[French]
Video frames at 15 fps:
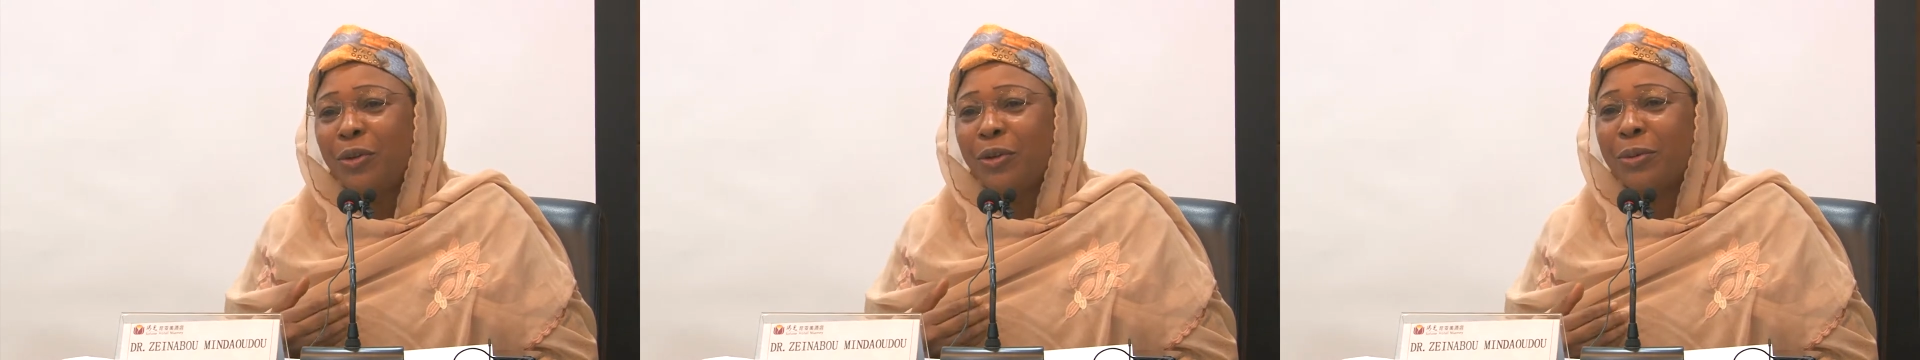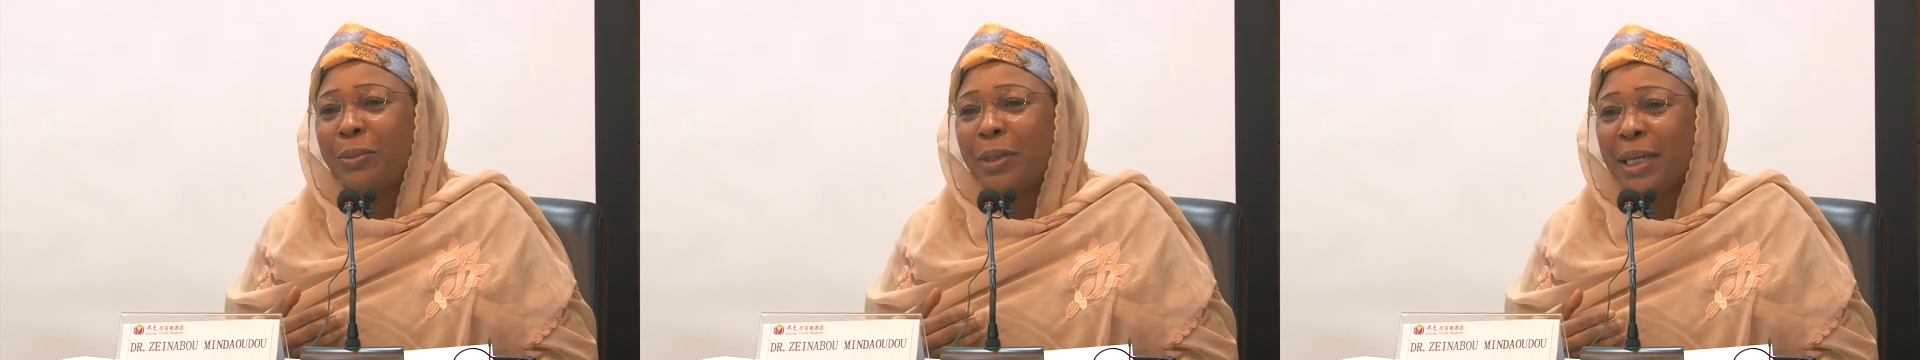
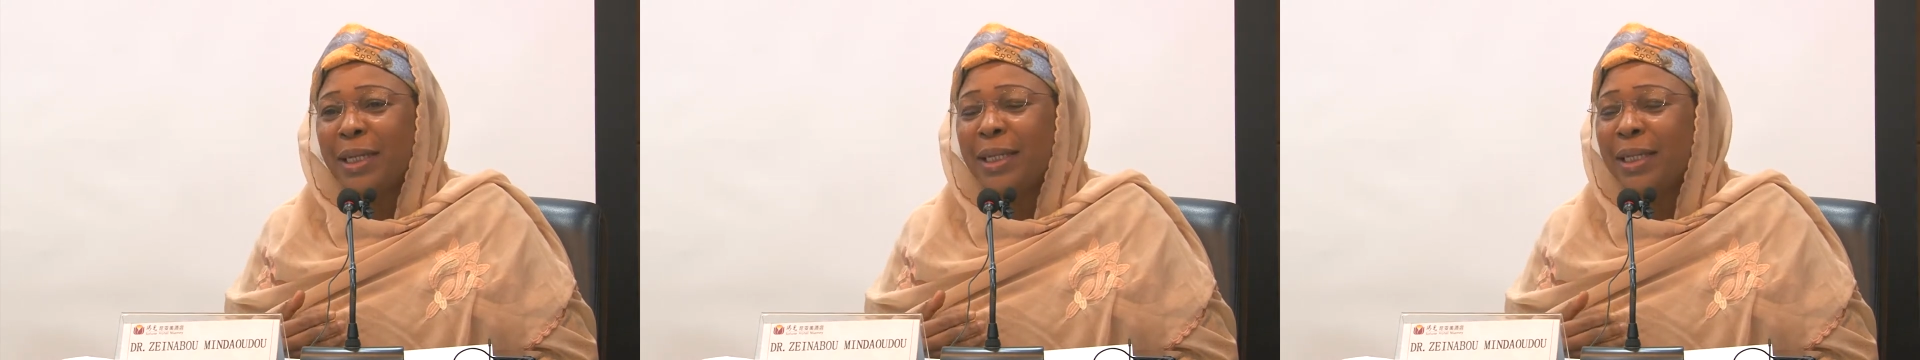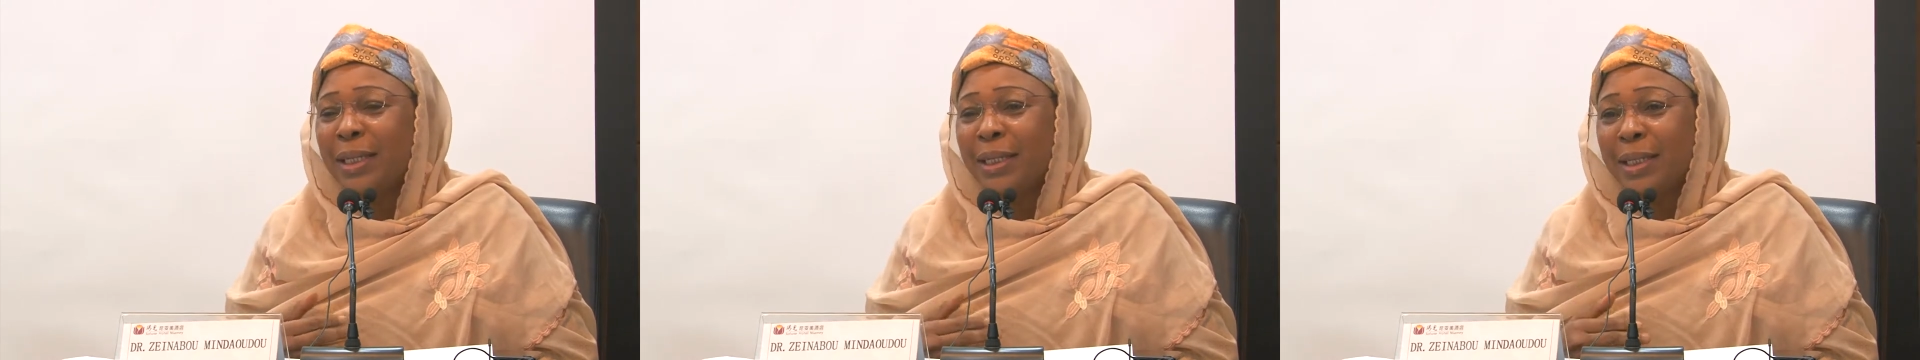leur
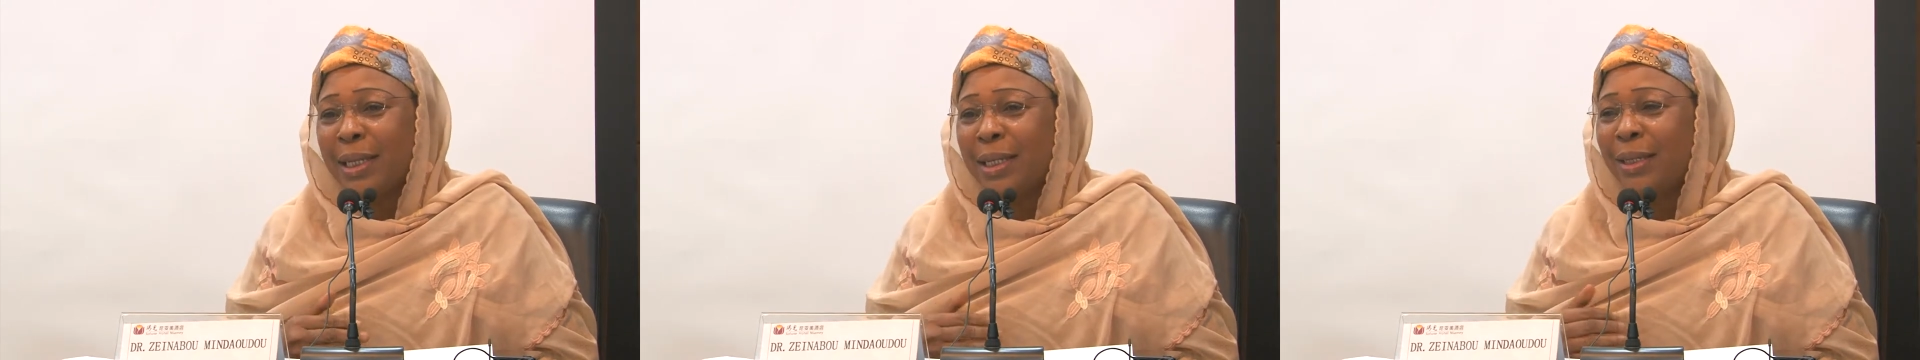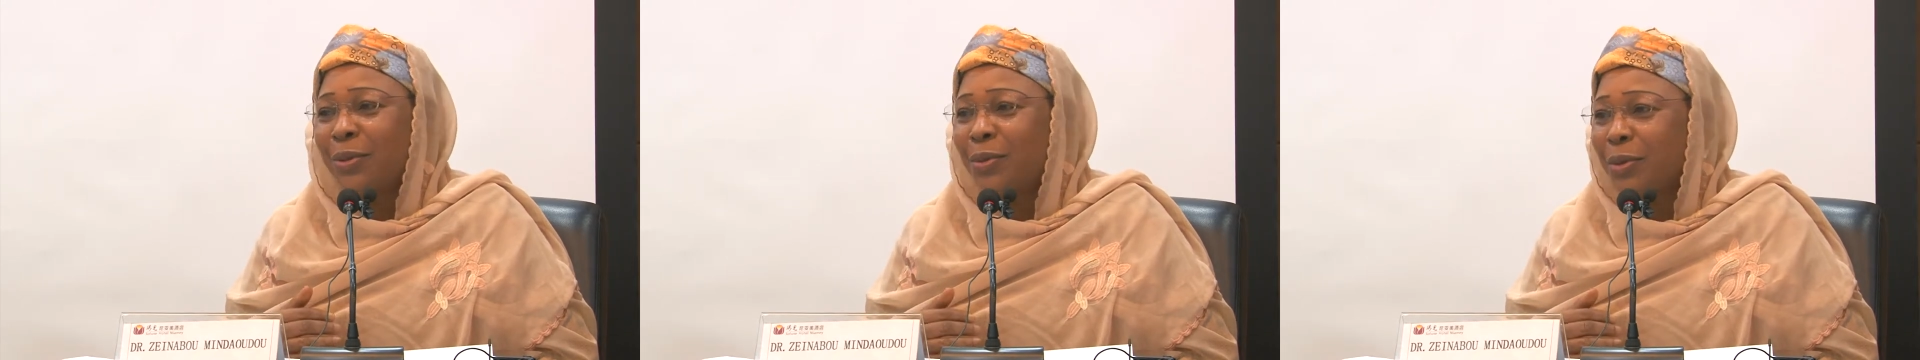parlez, ils
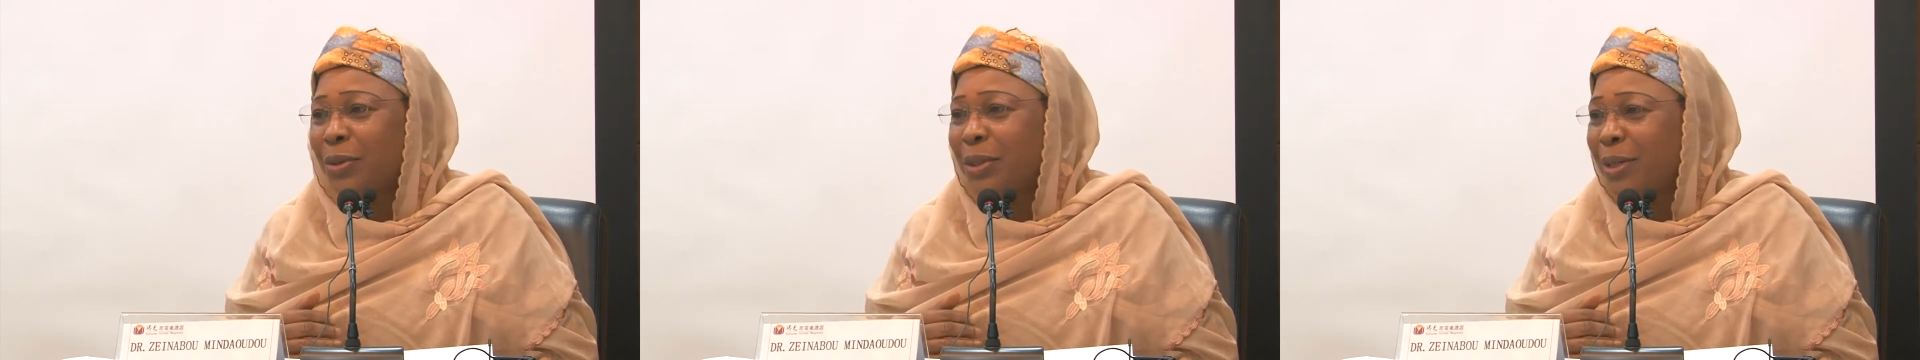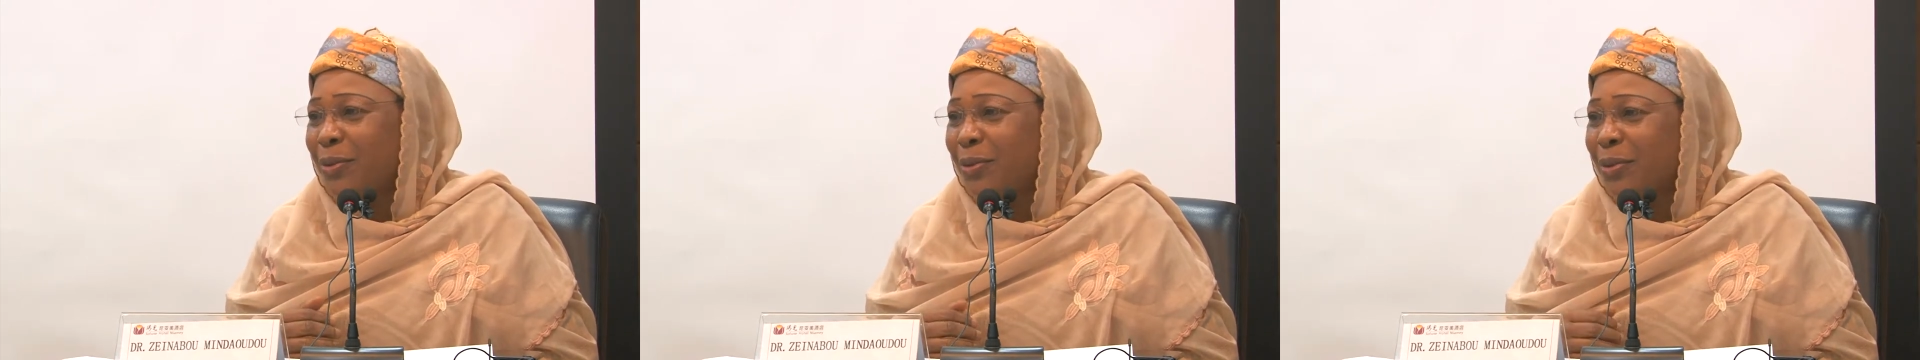arrêtent tout ce
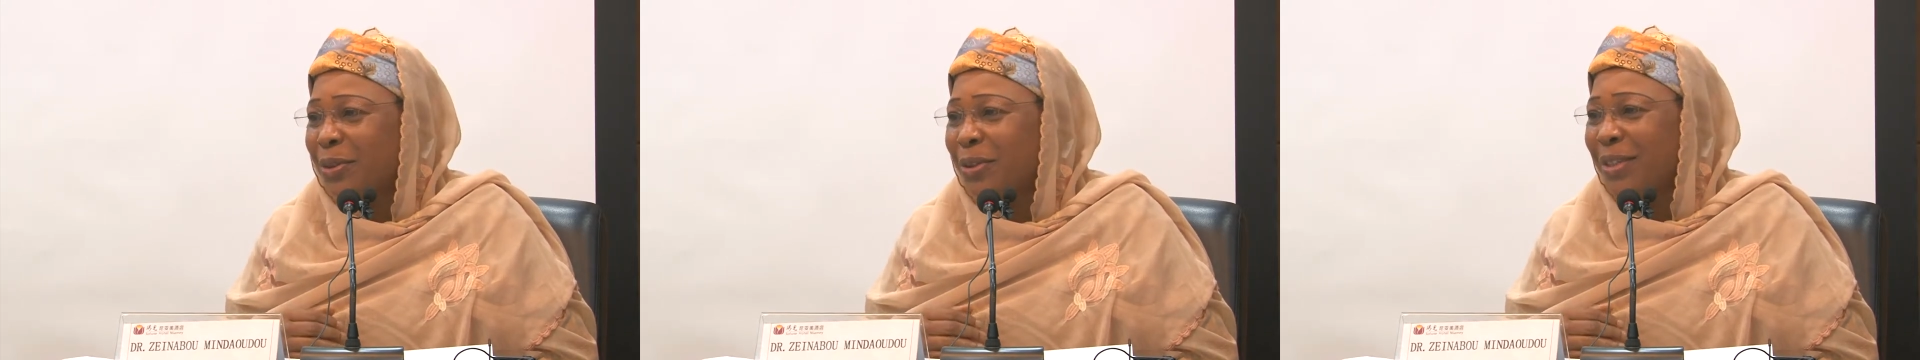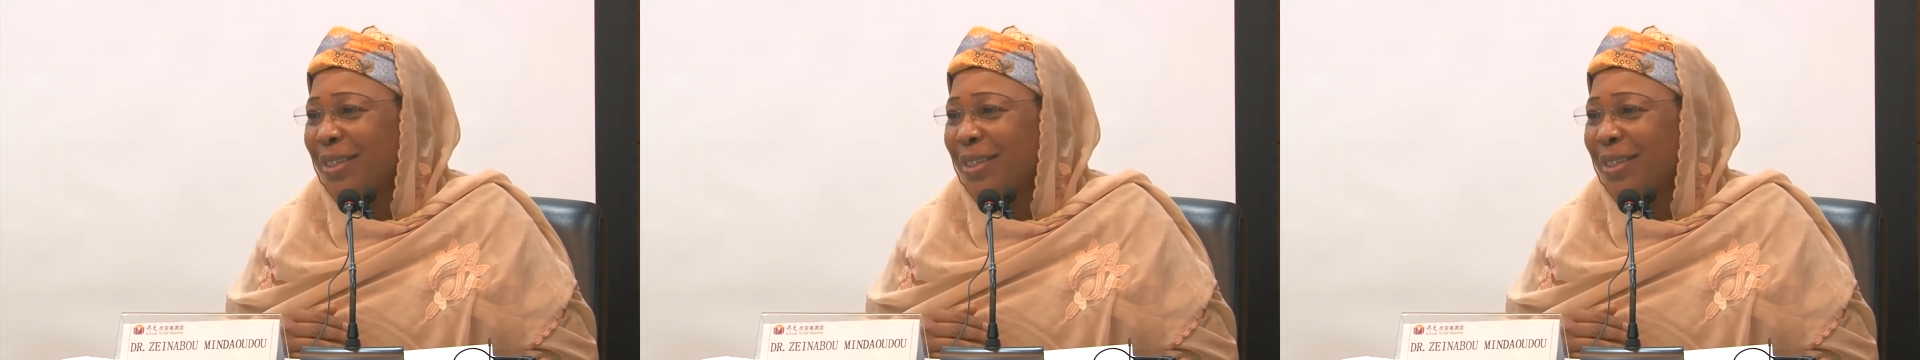qu'ils font